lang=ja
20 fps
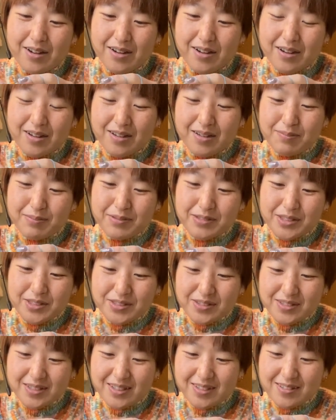あーもう
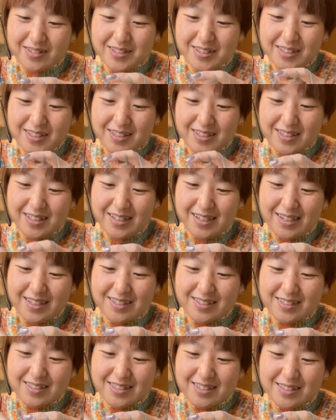そんなことってあ
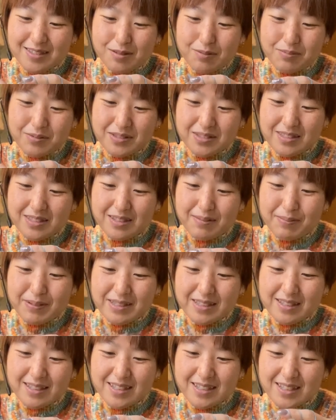ると思ってま
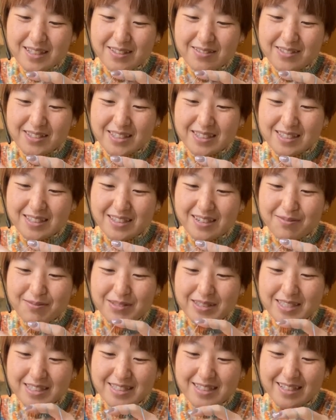た引き寄せちゃい
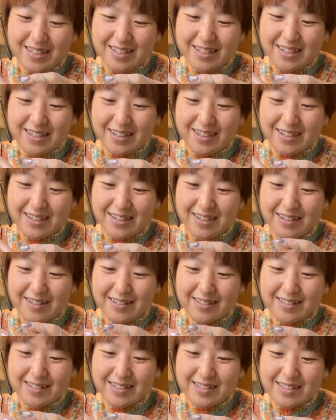ました
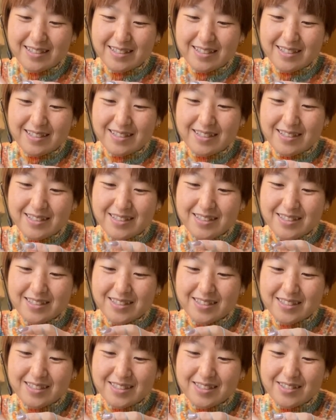
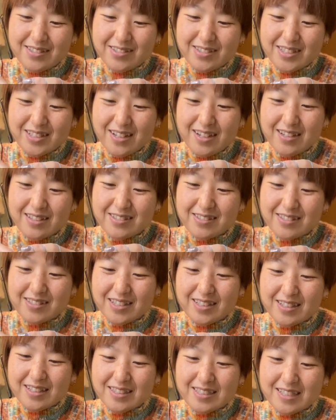ずっとさ言っ
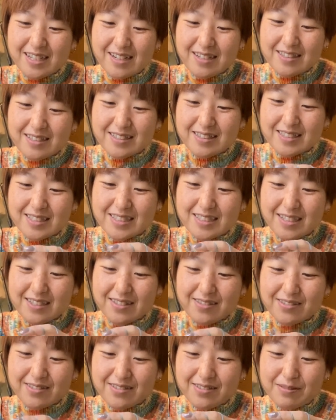てたじゃん私あ
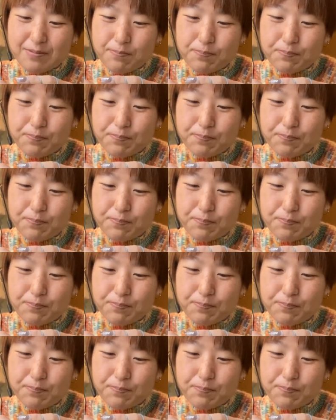の